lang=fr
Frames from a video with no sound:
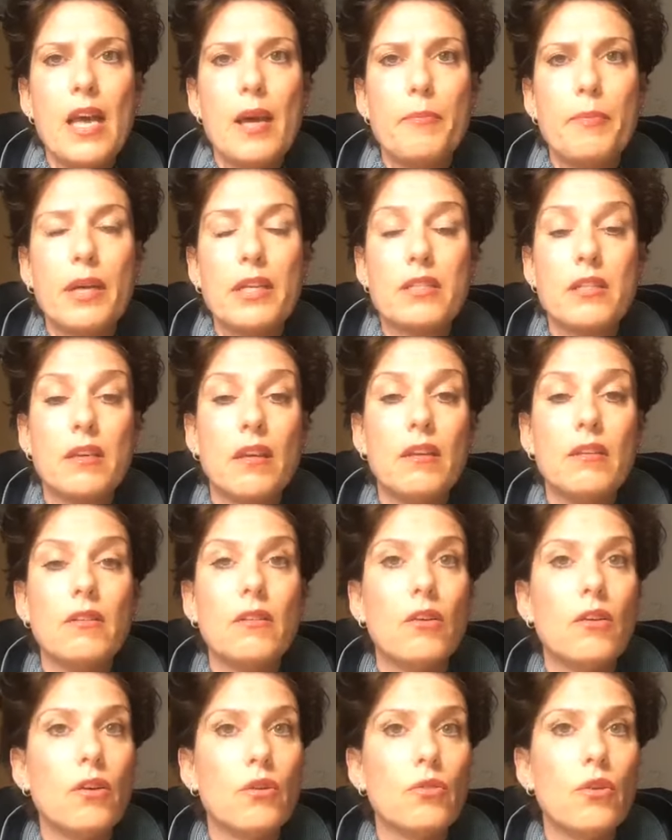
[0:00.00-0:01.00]
Parce
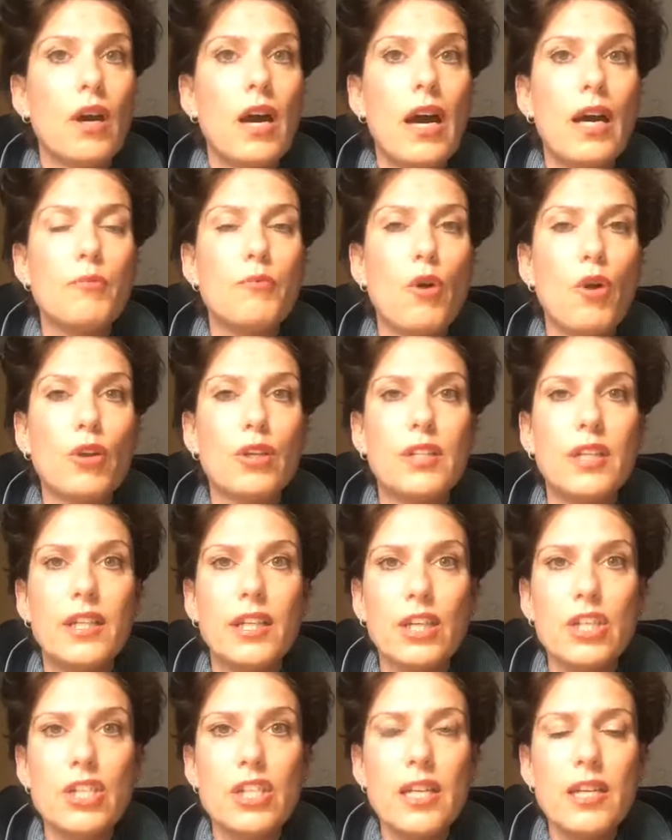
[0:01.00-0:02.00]
qu'on aura un manque
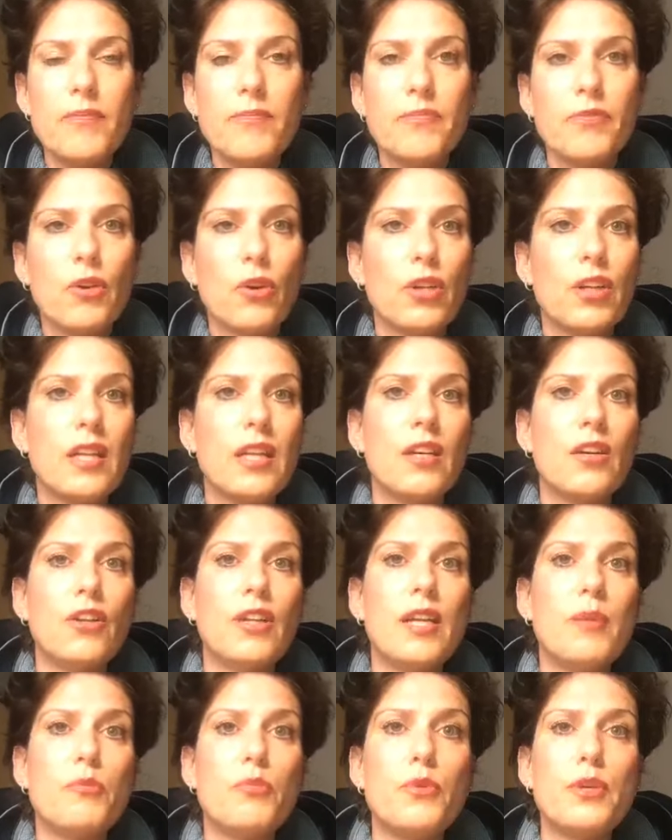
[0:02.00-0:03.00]
d'énergie, un
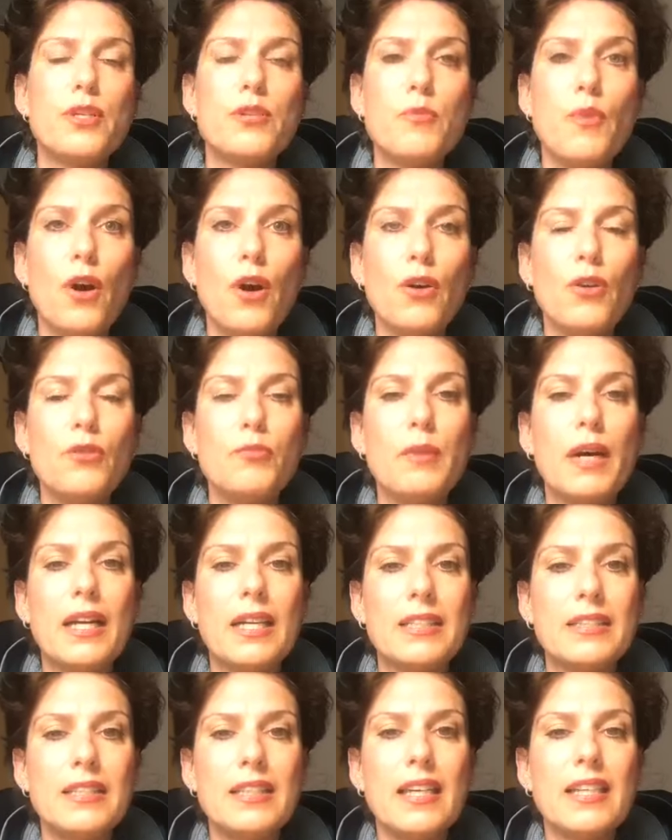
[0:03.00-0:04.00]
épuisement, une
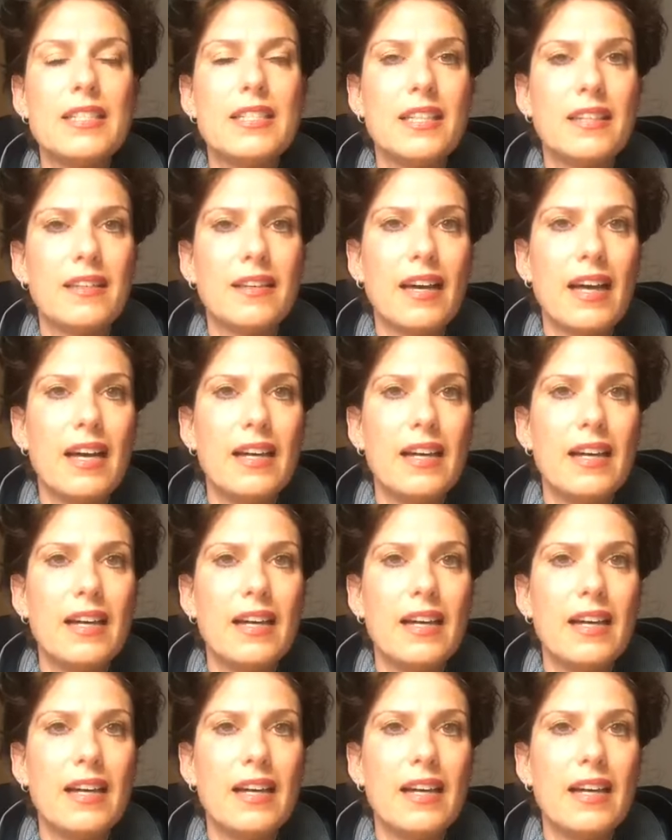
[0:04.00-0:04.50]
maladie, etc.